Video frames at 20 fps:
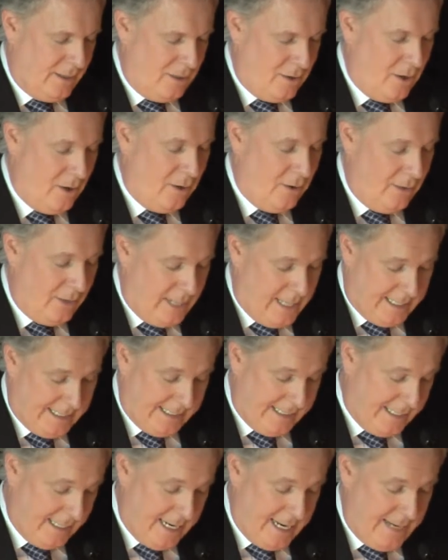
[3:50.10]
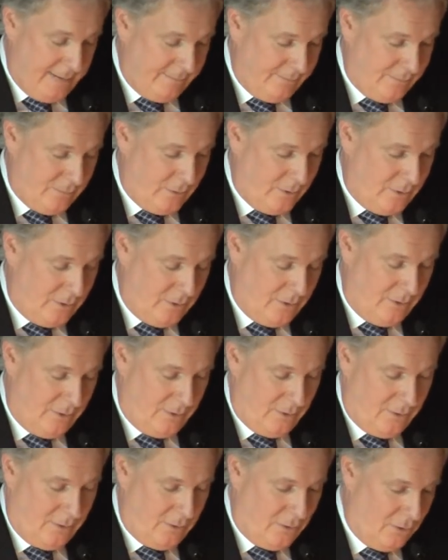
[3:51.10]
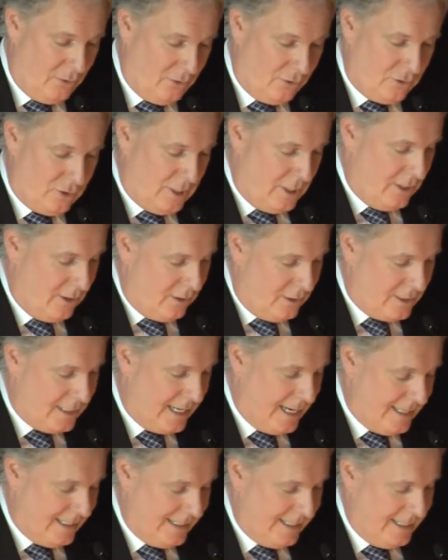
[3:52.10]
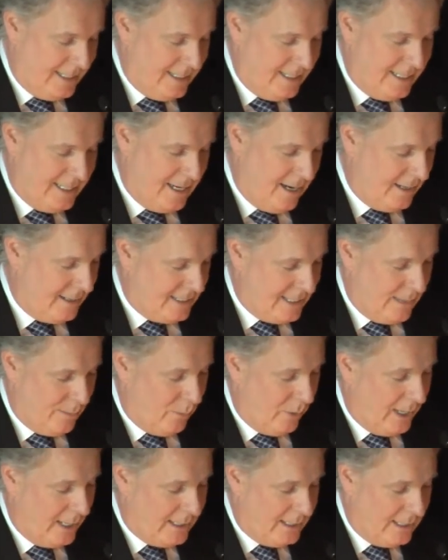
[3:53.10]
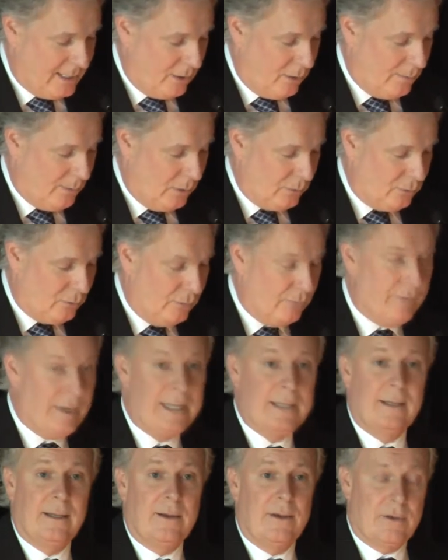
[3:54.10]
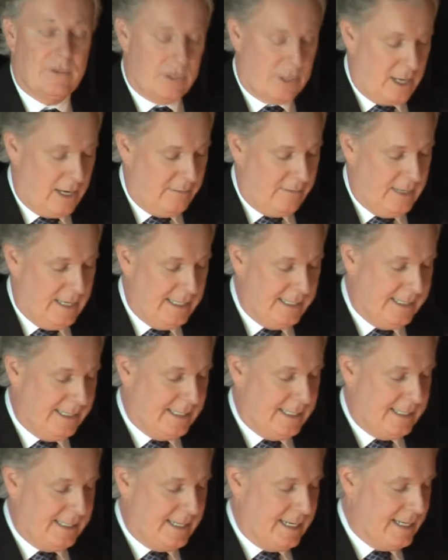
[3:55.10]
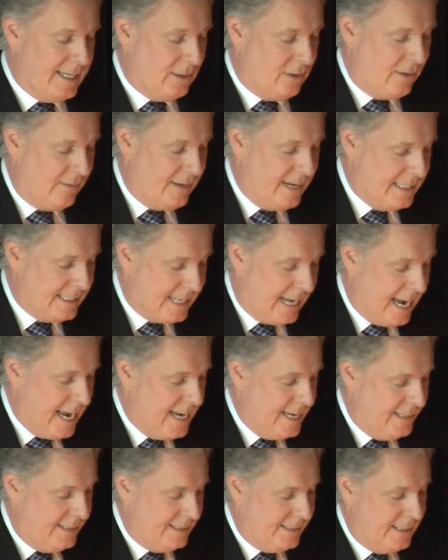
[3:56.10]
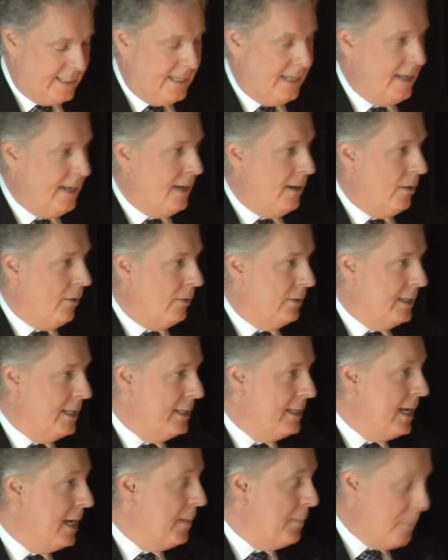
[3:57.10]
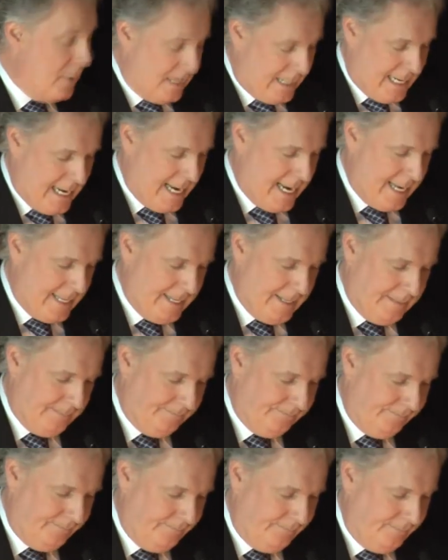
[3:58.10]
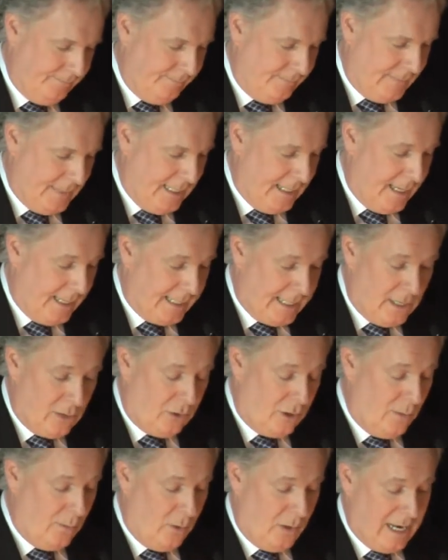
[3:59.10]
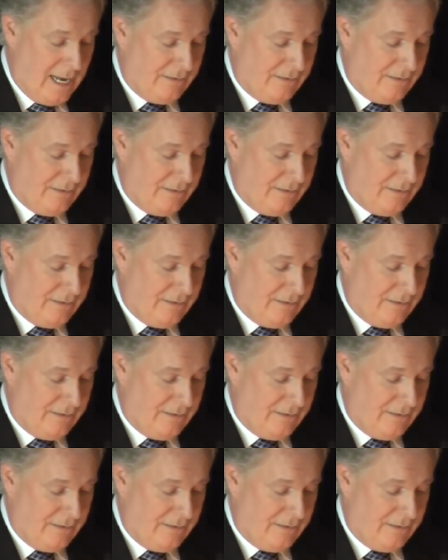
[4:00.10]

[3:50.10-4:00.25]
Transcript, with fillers: Il y a un extrait que j'ai retracé qui en témoigne, qui remonte au 21 janvier 1793. On est dans le Bas-Canada. Et dans quelques mois,